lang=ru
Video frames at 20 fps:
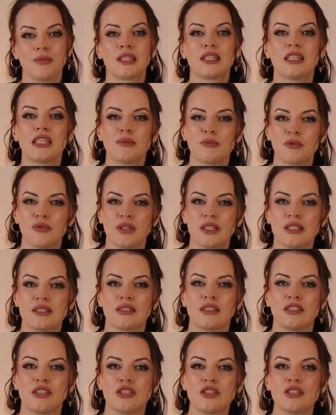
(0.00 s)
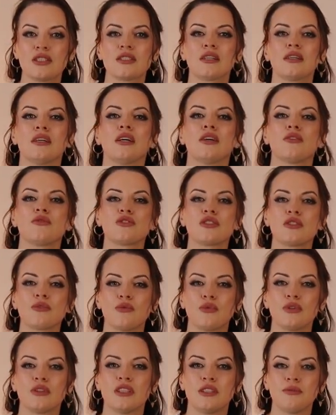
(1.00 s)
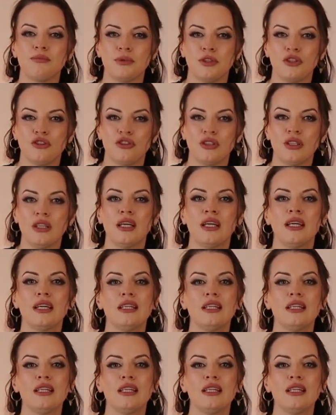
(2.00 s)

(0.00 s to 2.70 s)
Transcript: Гемовое содержится в животной пище